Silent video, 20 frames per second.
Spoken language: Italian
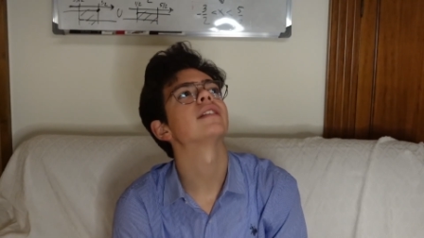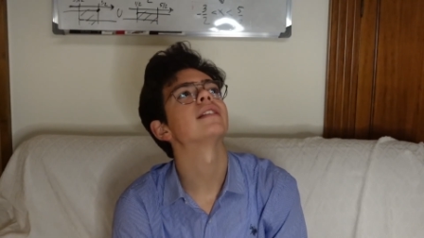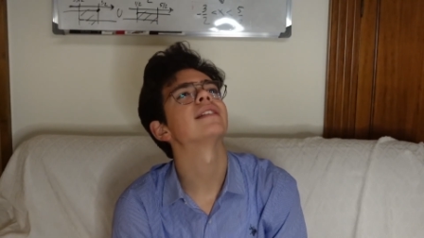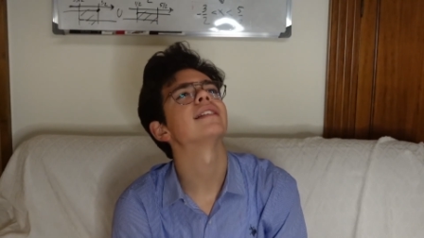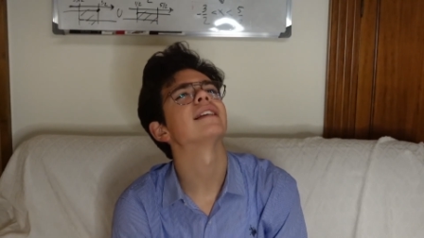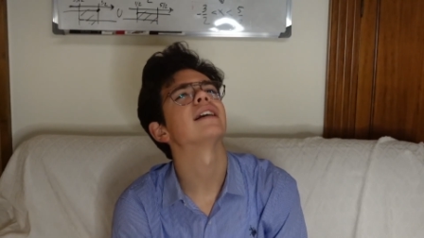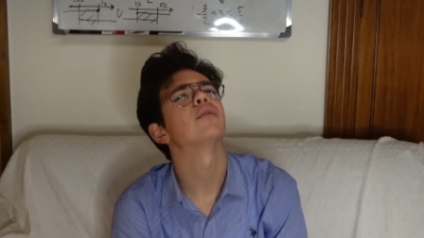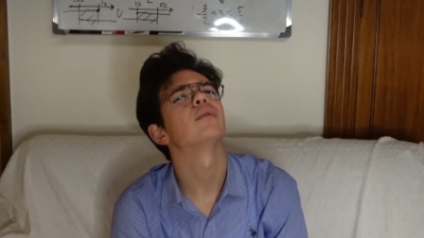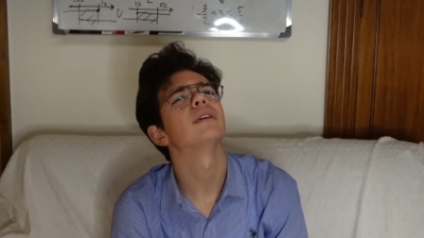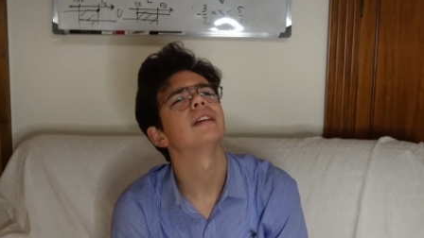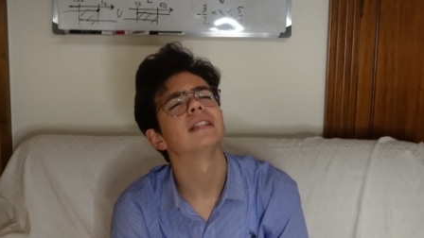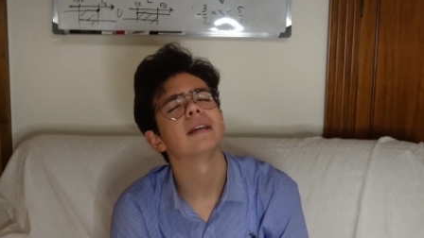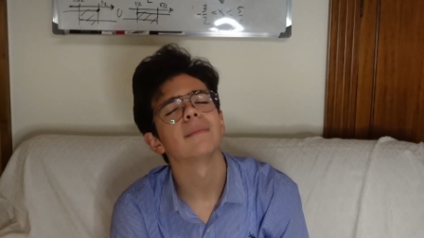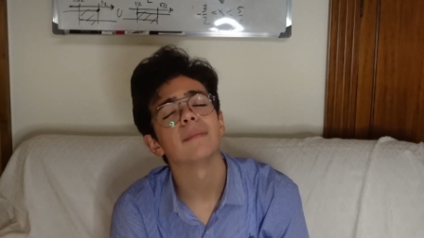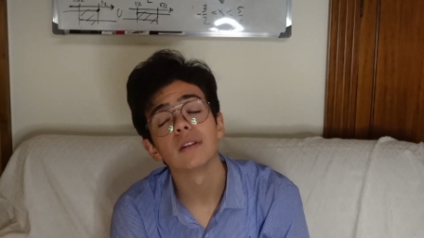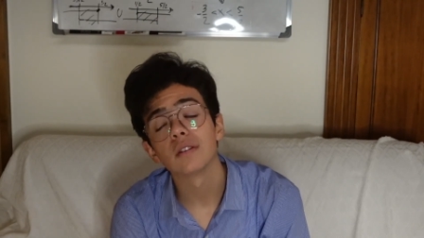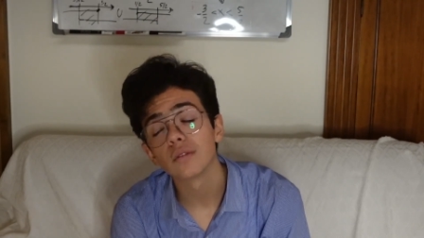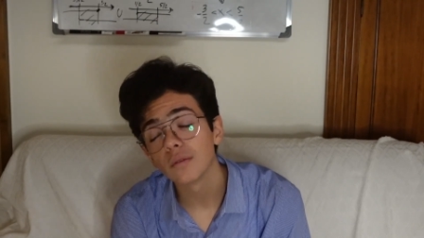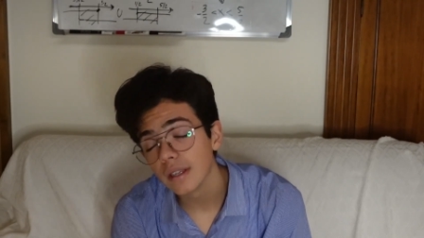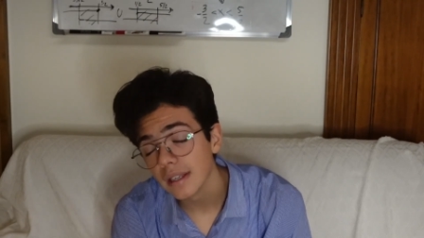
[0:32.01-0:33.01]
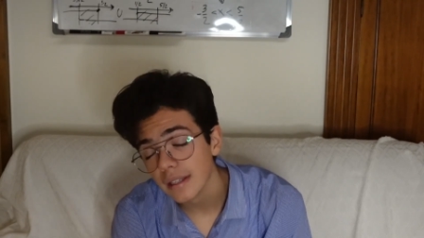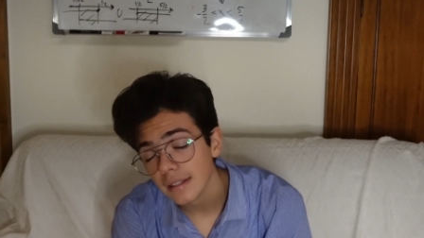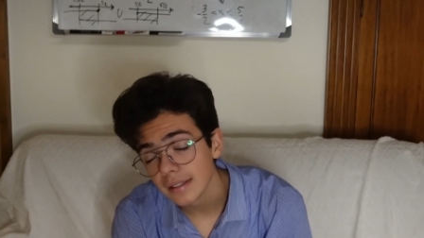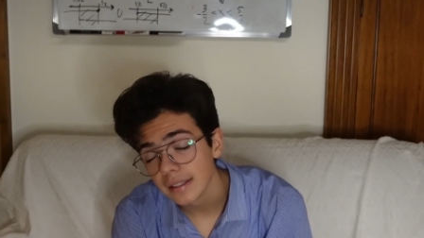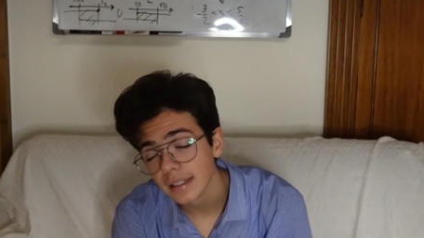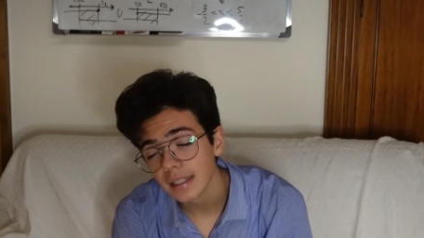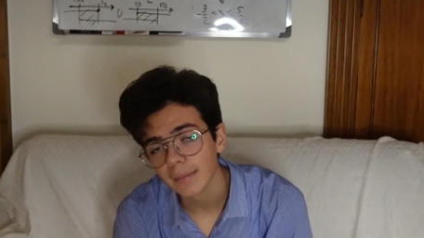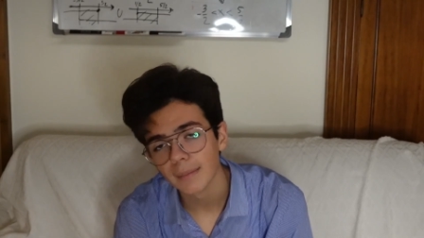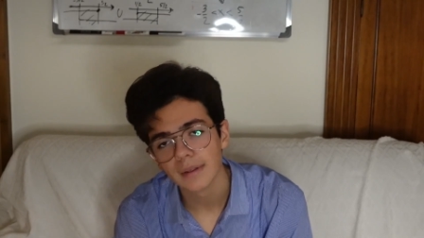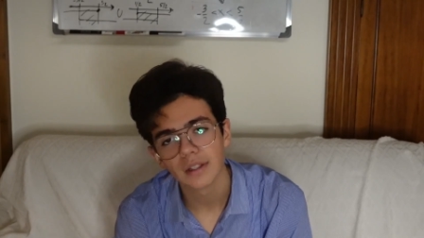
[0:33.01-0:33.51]
seguitemi su
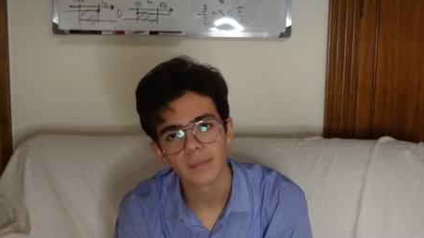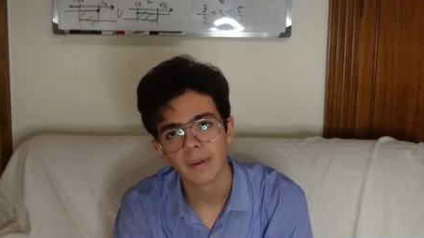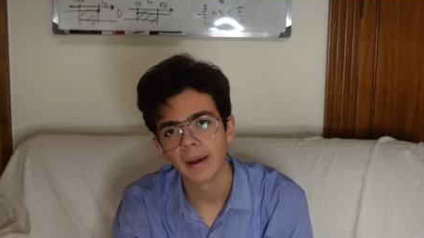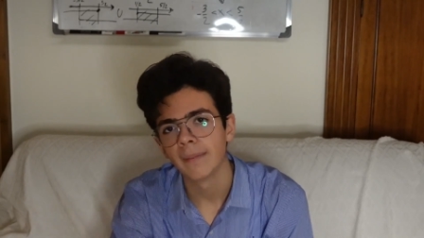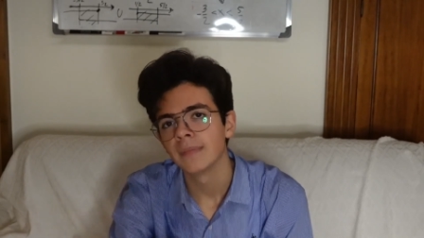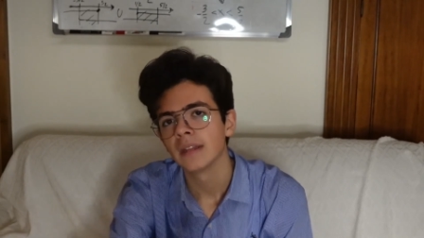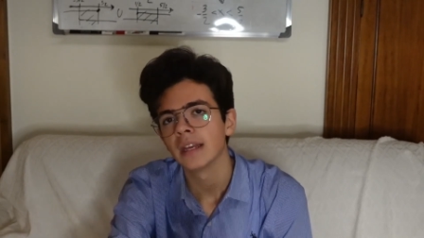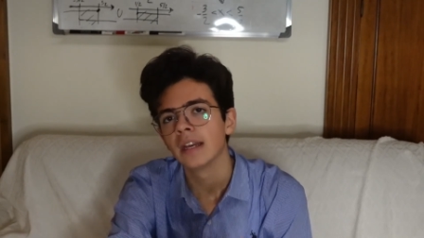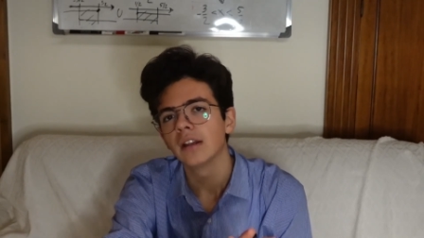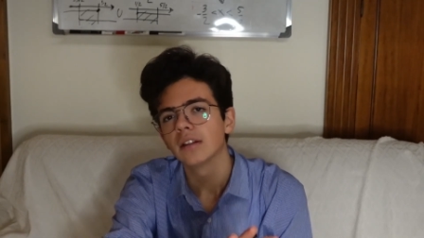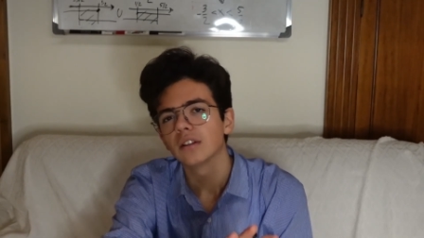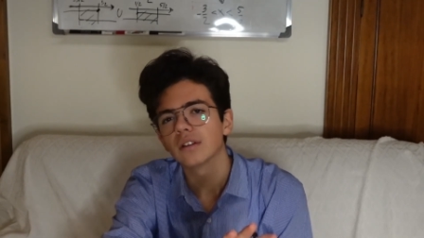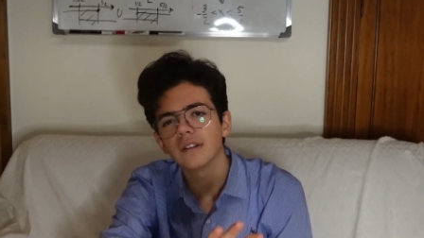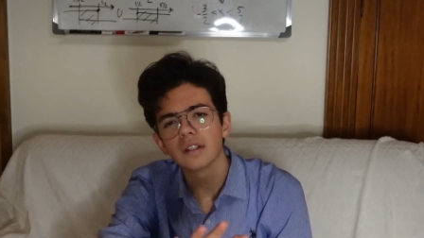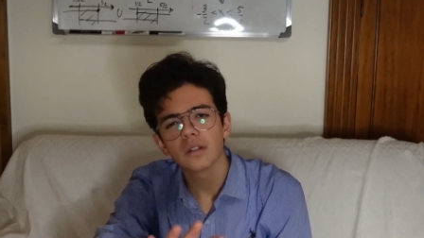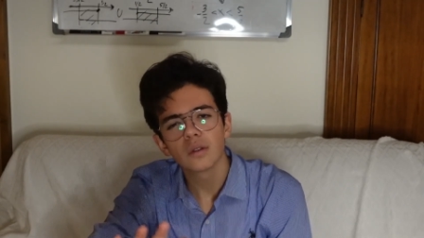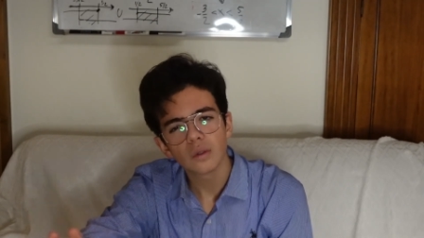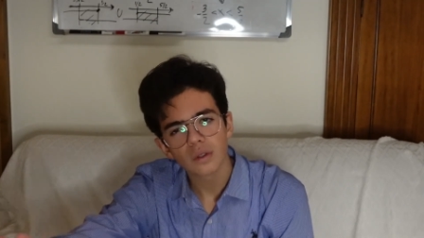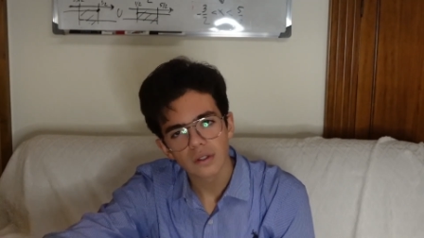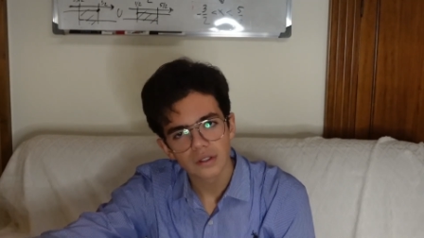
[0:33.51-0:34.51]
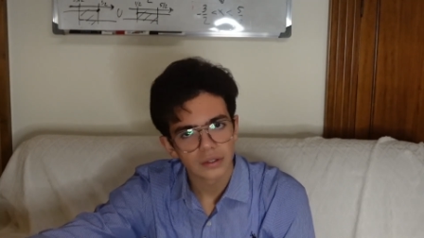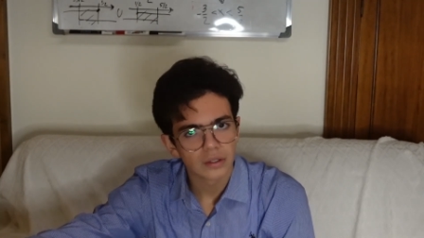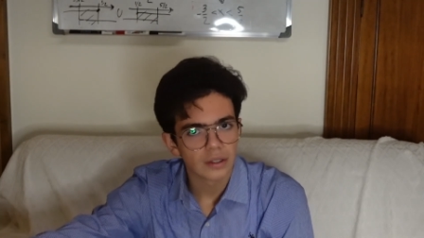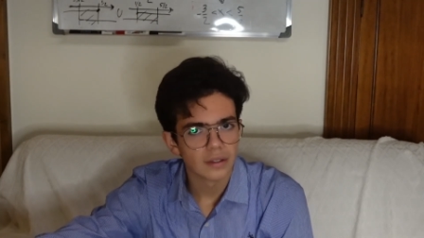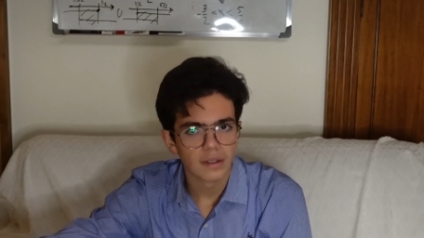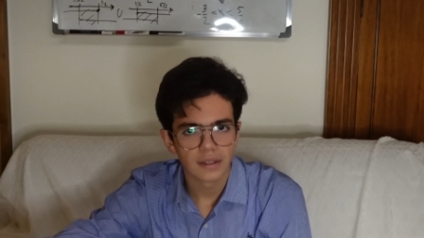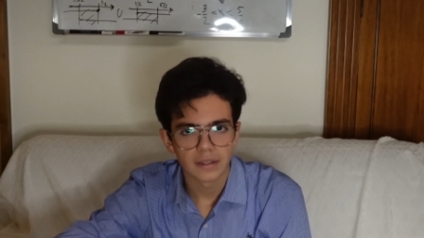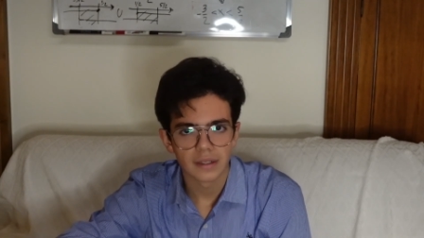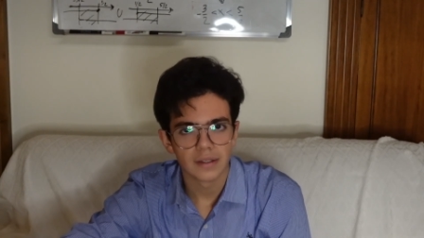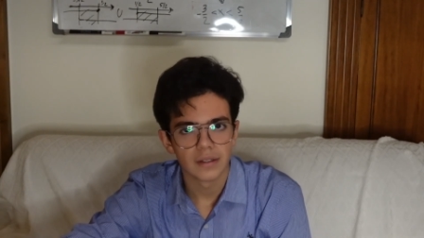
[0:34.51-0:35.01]
Instagram, insomma, trovate tutto sotto in
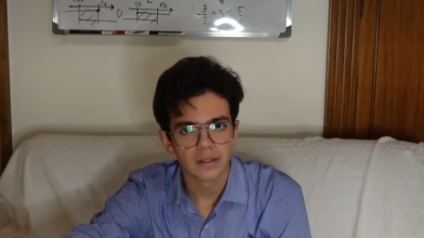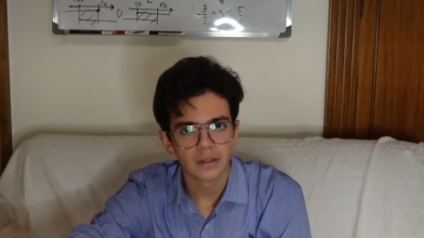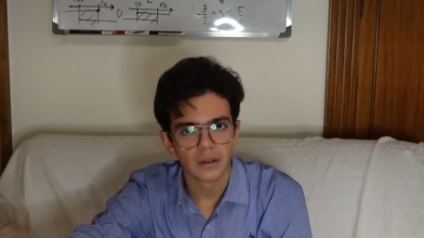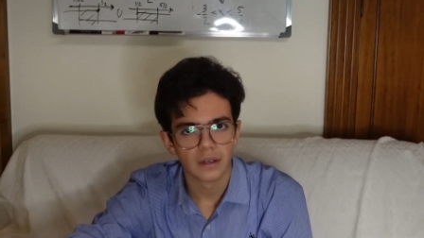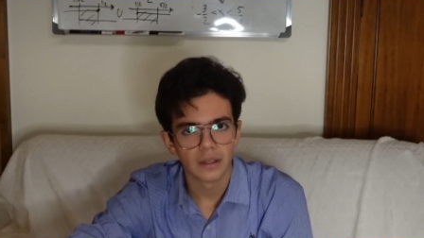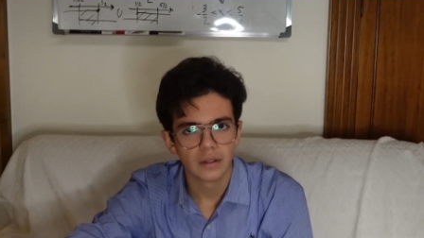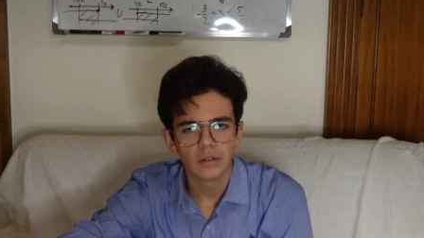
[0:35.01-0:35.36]
descrizione.